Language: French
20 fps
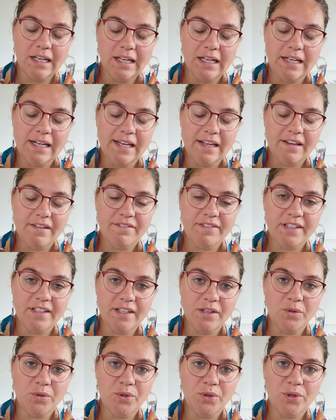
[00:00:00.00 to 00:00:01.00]
les
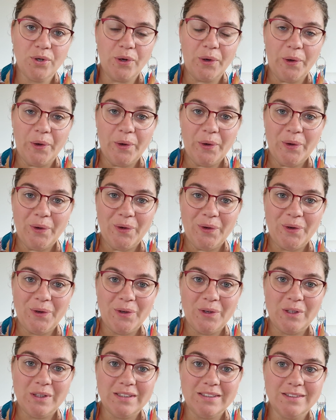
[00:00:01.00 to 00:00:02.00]
vidéos euh,
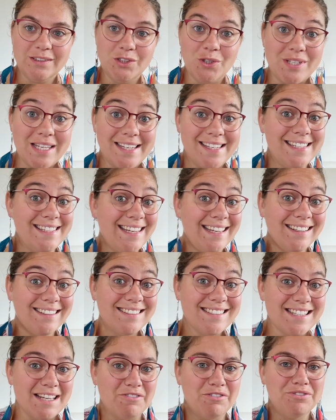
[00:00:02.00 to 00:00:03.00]
de cet été.
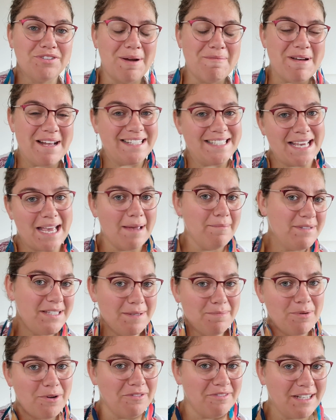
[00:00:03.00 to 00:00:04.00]
Ça vous fera partir un
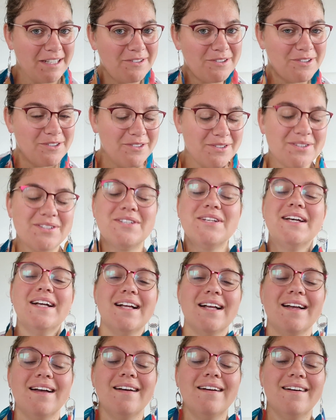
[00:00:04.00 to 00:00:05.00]
petit peu en vacances,
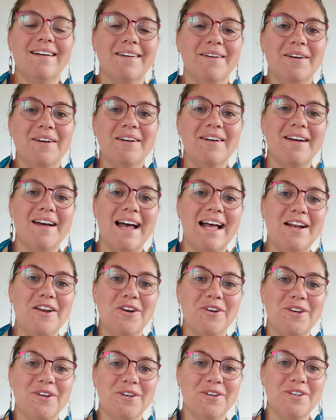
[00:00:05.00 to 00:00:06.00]
euh,
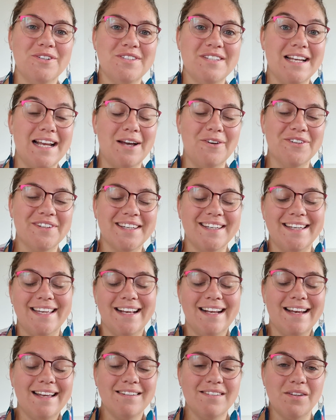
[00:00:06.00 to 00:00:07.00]
alors que c'est la rentrée des
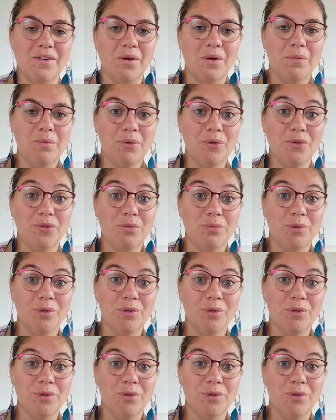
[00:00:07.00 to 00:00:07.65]
classes pour tout le